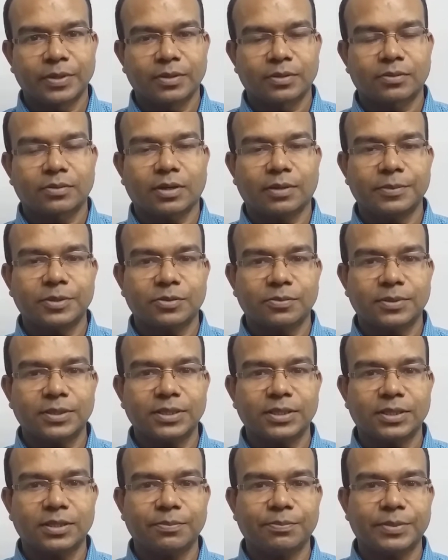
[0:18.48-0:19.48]
তো আমি
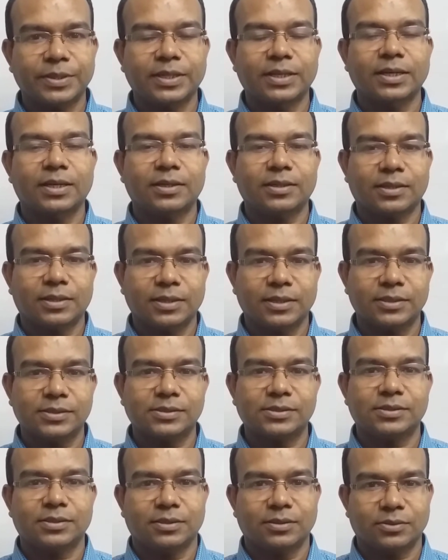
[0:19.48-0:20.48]
তোমাদের বিজ্ঞান ক্লাস
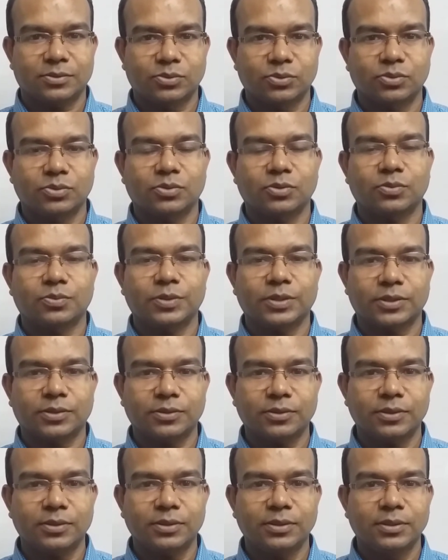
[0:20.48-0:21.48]
শুরু করব এখন
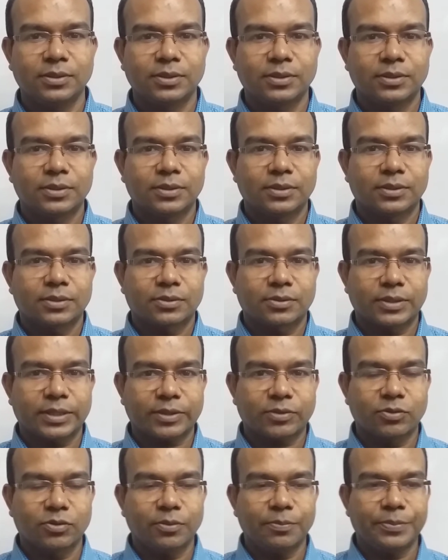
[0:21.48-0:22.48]
তো
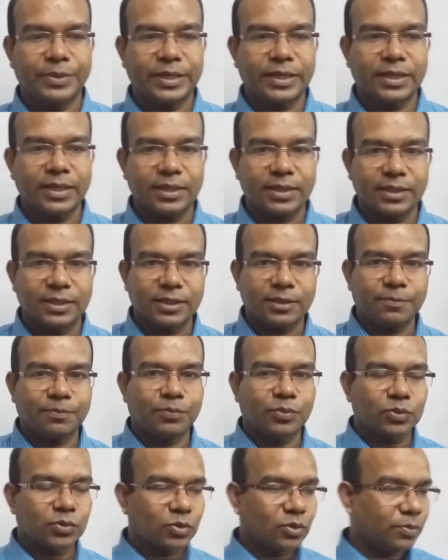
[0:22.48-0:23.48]
দেখো বিজ্ঞানের
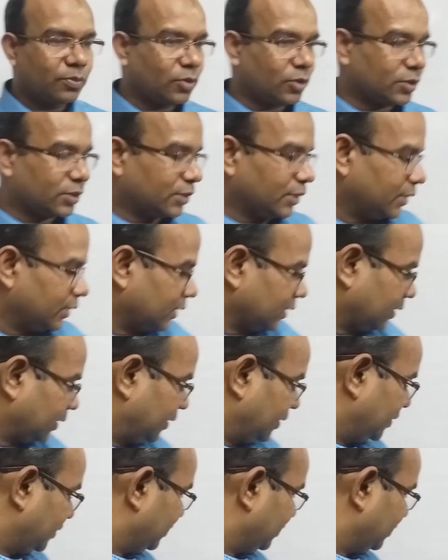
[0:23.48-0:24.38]
প্রথম অধ্যায়টা কি